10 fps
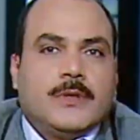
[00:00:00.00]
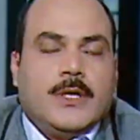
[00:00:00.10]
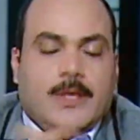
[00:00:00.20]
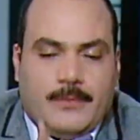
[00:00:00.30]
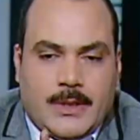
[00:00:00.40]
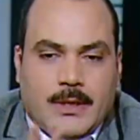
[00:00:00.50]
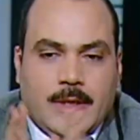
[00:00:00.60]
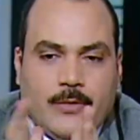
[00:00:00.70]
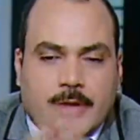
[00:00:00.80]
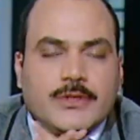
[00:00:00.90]
لما
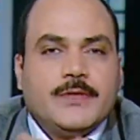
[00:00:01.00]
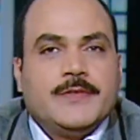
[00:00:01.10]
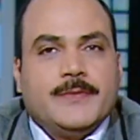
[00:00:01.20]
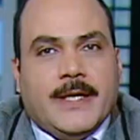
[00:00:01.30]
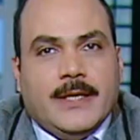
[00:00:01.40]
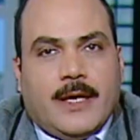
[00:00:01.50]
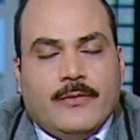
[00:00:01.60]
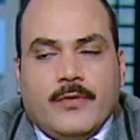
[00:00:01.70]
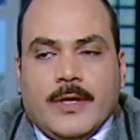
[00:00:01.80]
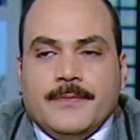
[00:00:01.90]
المهندس شريف اسماعيل
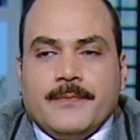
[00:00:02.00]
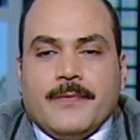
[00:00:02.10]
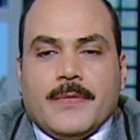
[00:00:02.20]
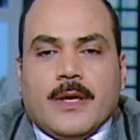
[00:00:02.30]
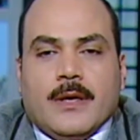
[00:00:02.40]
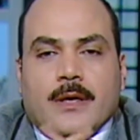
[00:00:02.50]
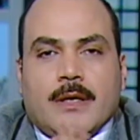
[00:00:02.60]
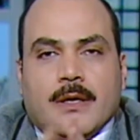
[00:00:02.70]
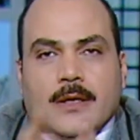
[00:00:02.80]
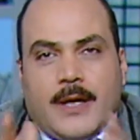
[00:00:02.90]
عفوا
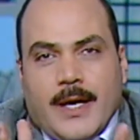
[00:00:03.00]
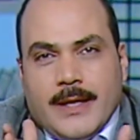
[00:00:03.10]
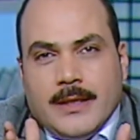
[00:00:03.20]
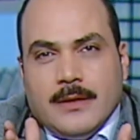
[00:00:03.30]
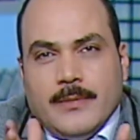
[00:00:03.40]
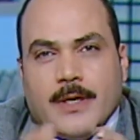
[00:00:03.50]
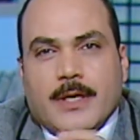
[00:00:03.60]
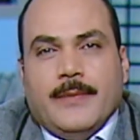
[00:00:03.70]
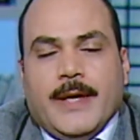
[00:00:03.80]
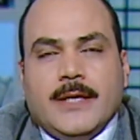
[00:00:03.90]
آه راح
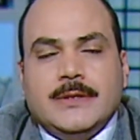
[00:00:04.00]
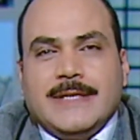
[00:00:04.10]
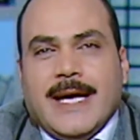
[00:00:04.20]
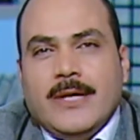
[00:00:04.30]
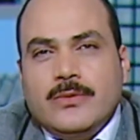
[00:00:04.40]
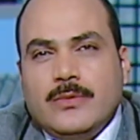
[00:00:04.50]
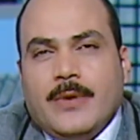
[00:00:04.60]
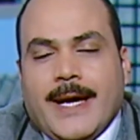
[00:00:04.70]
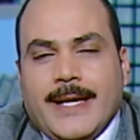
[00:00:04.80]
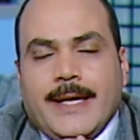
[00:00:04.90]
البرلمان
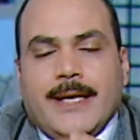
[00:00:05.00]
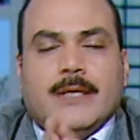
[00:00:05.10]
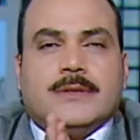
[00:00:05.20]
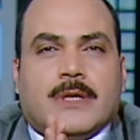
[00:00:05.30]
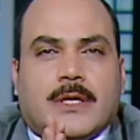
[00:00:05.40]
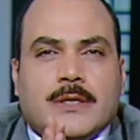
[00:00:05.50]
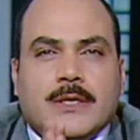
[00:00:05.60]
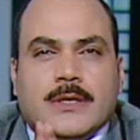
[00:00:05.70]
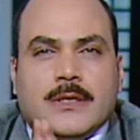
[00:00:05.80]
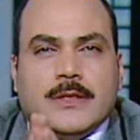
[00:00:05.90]
سالوه على
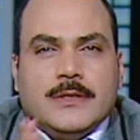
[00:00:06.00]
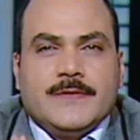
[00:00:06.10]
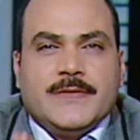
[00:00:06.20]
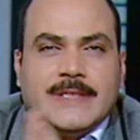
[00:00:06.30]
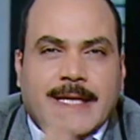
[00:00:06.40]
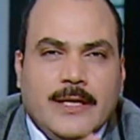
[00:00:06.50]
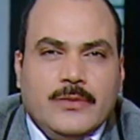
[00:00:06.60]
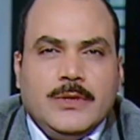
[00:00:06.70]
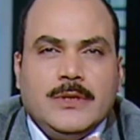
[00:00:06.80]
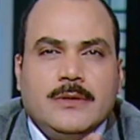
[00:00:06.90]
تقرير النصف
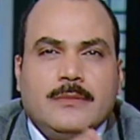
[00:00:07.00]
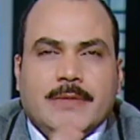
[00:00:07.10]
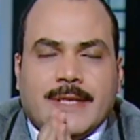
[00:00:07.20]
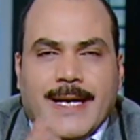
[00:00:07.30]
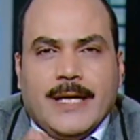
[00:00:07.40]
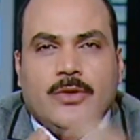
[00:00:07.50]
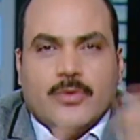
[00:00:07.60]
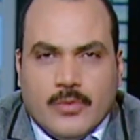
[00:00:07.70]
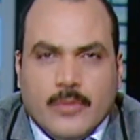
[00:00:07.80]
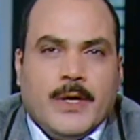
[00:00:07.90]
سنوي بتاع
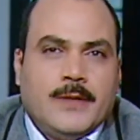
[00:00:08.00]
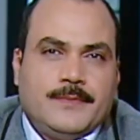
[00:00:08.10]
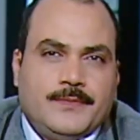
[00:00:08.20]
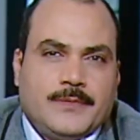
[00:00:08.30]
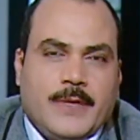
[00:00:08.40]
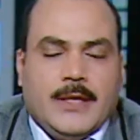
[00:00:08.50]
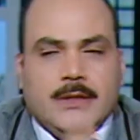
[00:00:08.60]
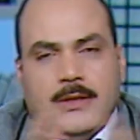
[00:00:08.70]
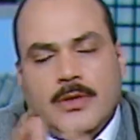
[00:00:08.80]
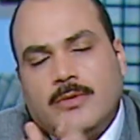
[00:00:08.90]
الحكومه
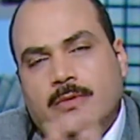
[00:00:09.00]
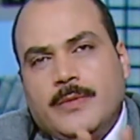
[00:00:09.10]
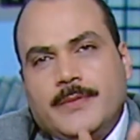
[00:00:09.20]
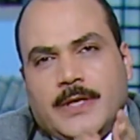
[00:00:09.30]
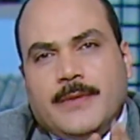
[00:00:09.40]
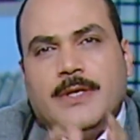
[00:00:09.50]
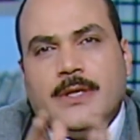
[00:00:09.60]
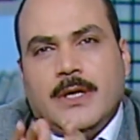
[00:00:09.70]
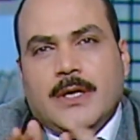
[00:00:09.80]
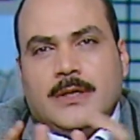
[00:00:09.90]
يعني الحكومه بتعمل
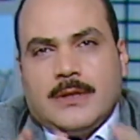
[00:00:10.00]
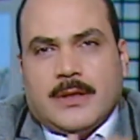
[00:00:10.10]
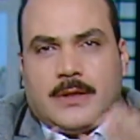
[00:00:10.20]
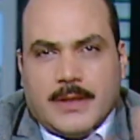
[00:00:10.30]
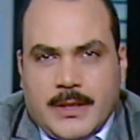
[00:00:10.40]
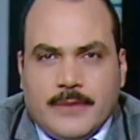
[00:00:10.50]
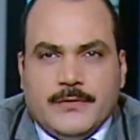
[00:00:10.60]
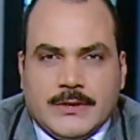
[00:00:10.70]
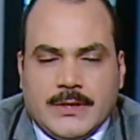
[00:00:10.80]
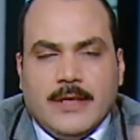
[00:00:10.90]
تقريرين
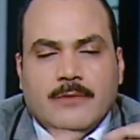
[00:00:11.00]
في السنه